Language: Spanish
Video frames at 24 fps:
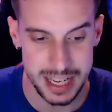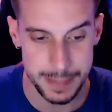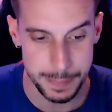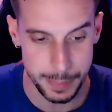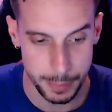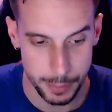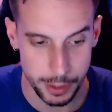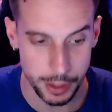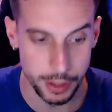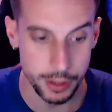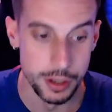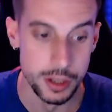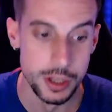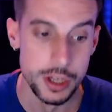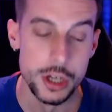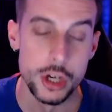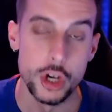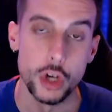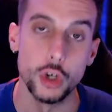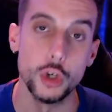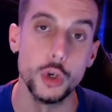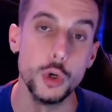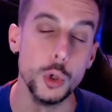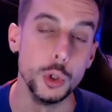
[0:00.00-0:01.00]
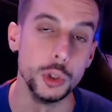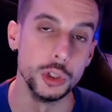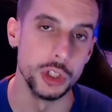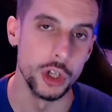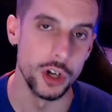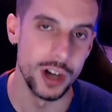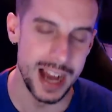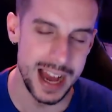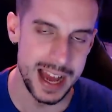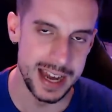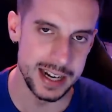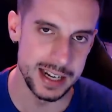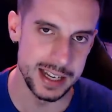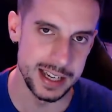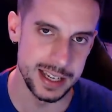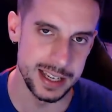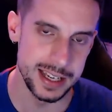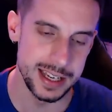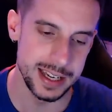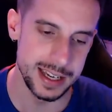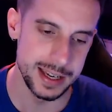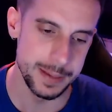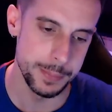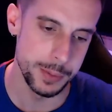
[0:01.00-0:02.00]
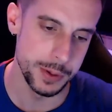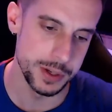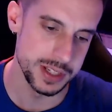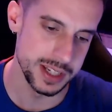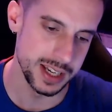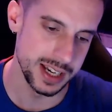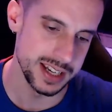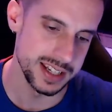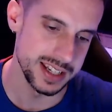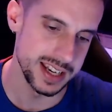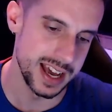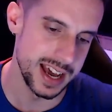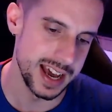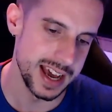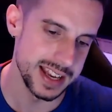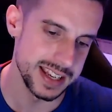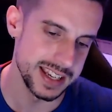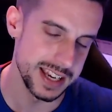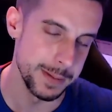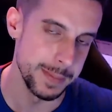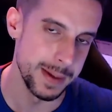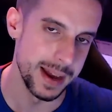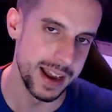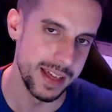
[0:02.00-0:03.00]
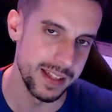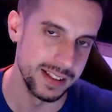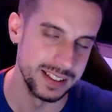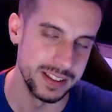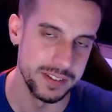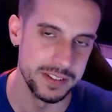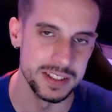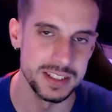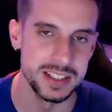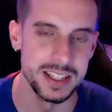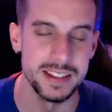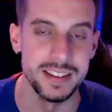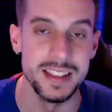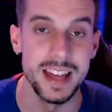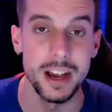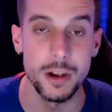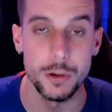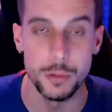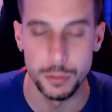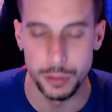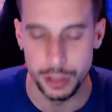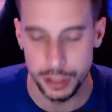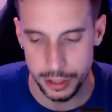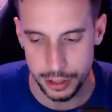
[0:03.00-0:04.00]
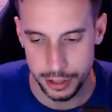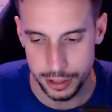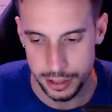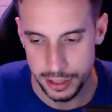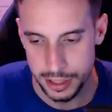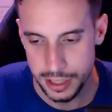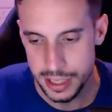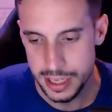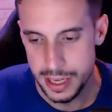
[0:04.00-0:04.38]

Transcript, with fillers: Pero bueno, Gundogan, eh, que pues en esa semana del 17 de julio